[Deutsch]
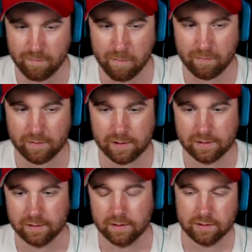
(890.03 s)
Mal, ja,
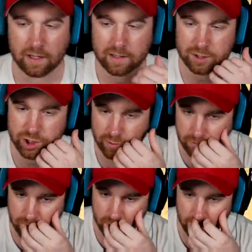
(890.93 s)
oder? Ja, das steht
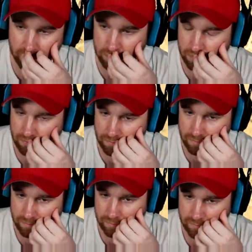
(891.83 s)
irgendwo rum.
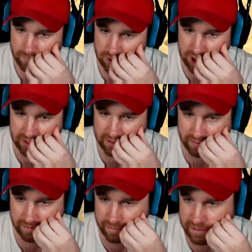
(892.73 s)
Warte mal. Es stand
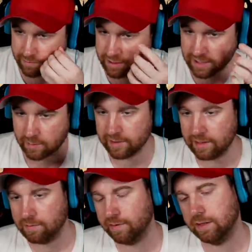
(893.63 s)
äh, ziemlich nah bei
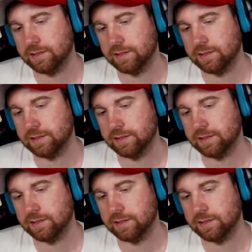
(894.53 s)
deren Base,